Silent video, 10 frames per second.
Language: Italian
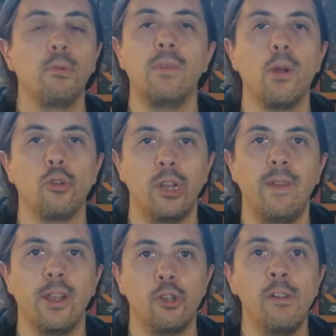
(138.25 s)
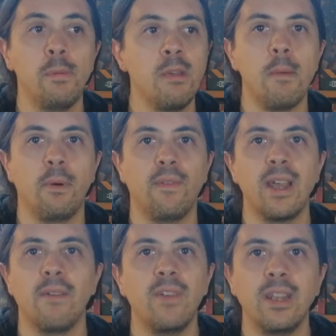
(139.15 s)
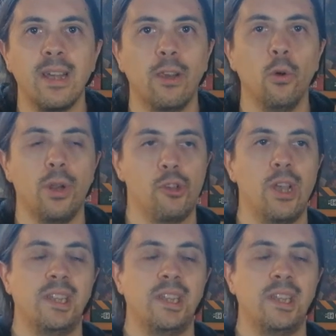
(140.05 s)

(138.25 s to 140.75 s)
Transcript: più veloce di quella che c'avevi prima e poi vai a 20 all'ora,